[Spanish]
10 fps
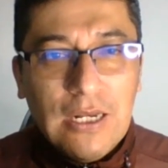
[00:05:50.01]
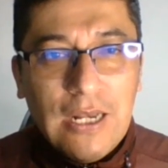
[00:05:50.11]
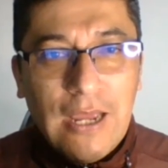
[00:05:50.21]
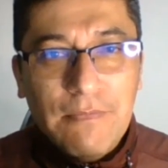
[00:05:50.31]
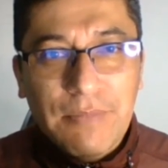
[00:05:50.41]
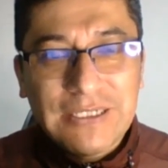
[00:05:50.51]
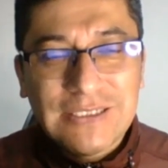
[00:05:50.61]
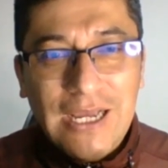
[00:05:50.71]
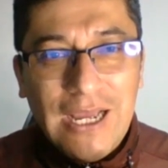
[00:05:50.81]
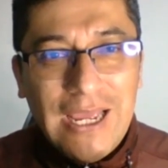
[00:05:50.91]
la
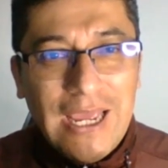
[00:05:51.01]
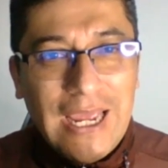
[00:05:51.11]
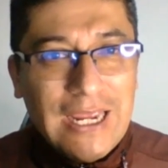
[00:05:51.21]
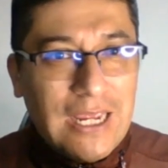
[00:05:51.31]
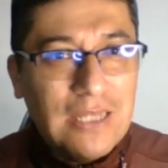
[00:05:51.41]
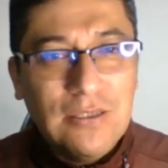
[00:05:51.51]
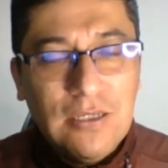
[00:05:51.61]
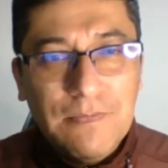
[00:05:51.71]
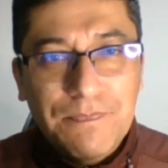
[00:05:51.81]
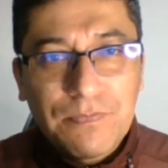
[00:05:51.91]
empresa
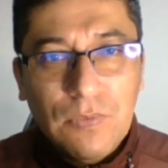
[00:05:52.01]
Engeti